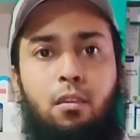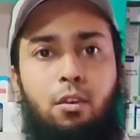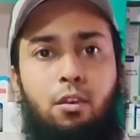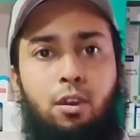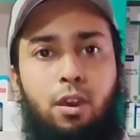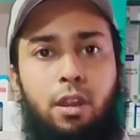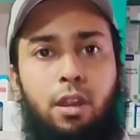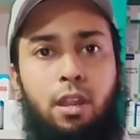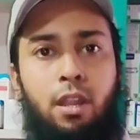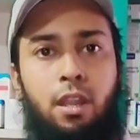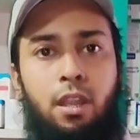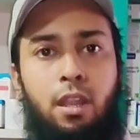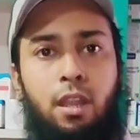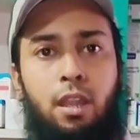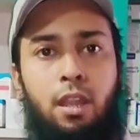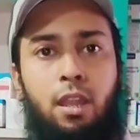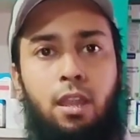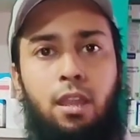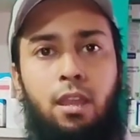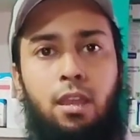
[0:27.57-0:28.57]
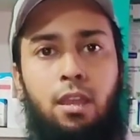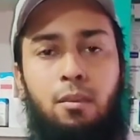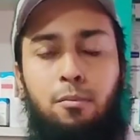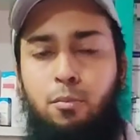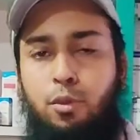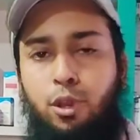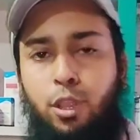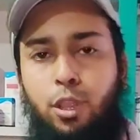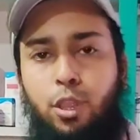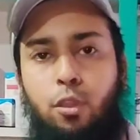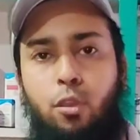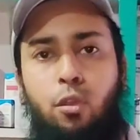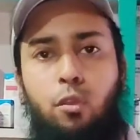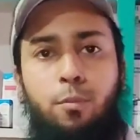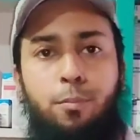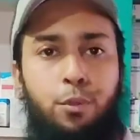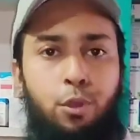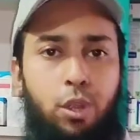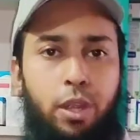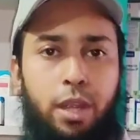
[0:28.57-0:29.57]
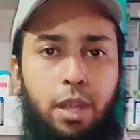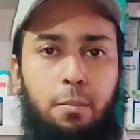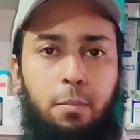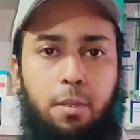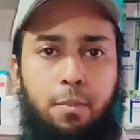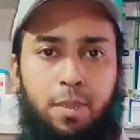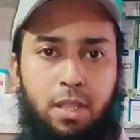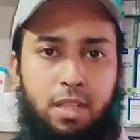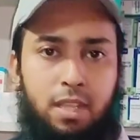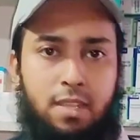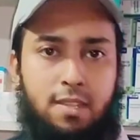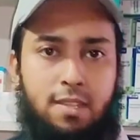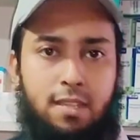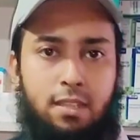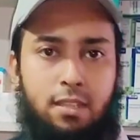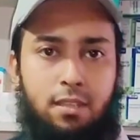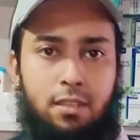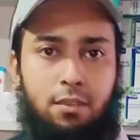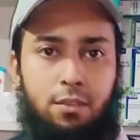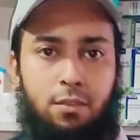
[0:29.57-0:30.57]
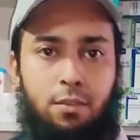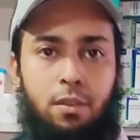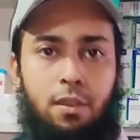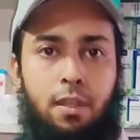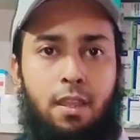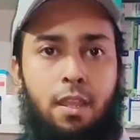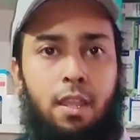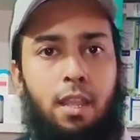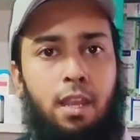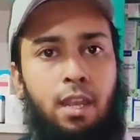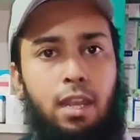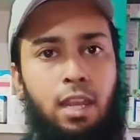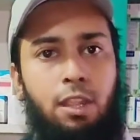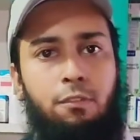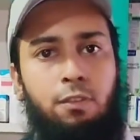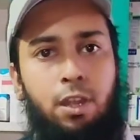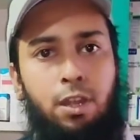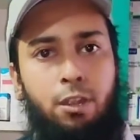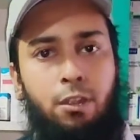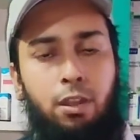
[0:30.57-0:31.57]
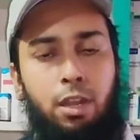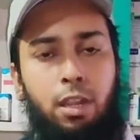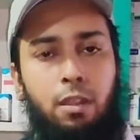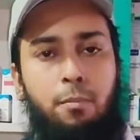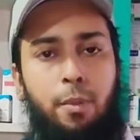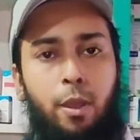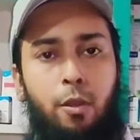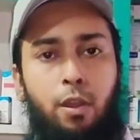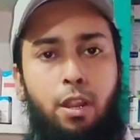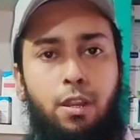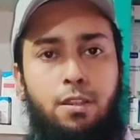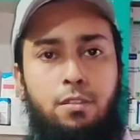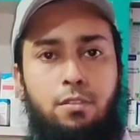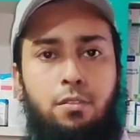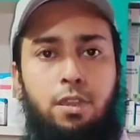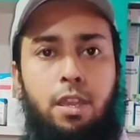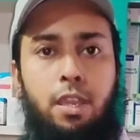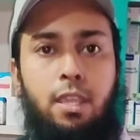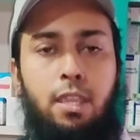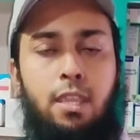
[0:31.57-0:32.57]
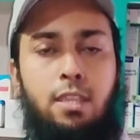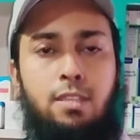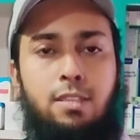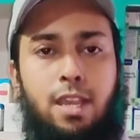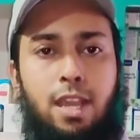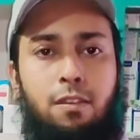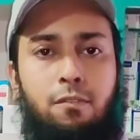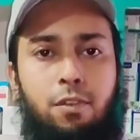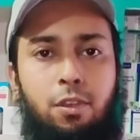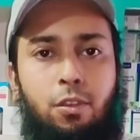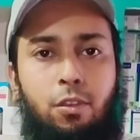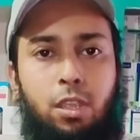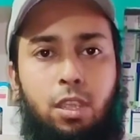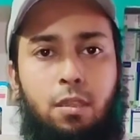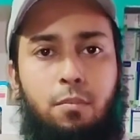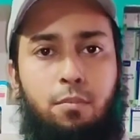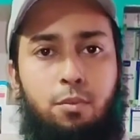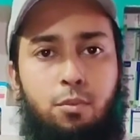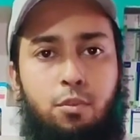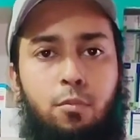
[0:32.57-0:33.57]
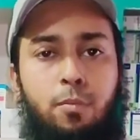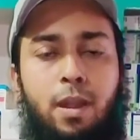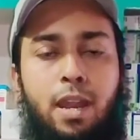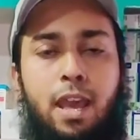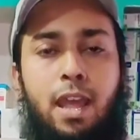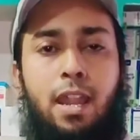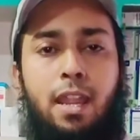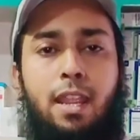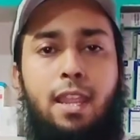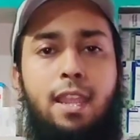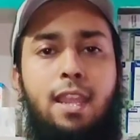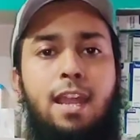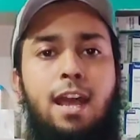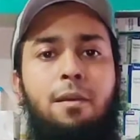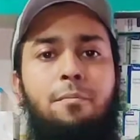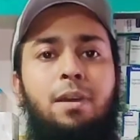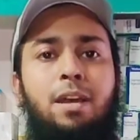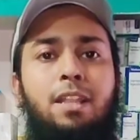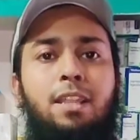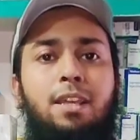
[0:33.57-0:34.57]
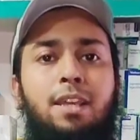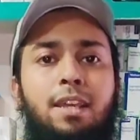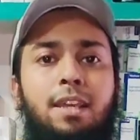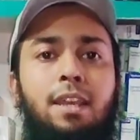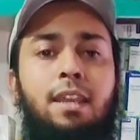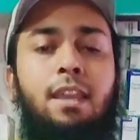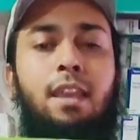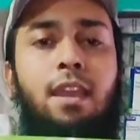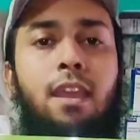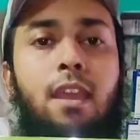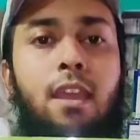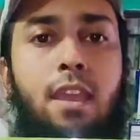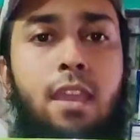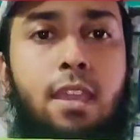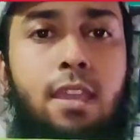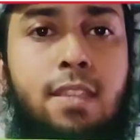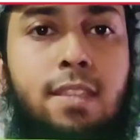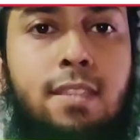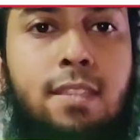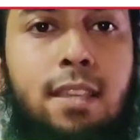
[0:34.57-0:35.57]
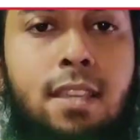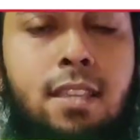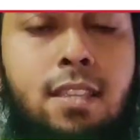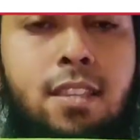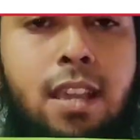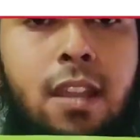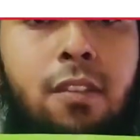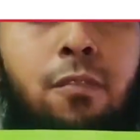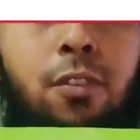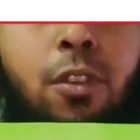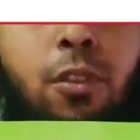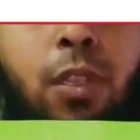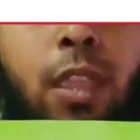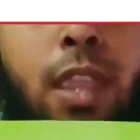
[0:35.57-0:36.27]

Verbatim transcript: और मुर्गियों को पोल्ट्री में भी दे सकते हो लीवर टॉनिक पाउडर जो है ये जानवरों की भूख बढ़ाने के काम आता है इससे जानवरों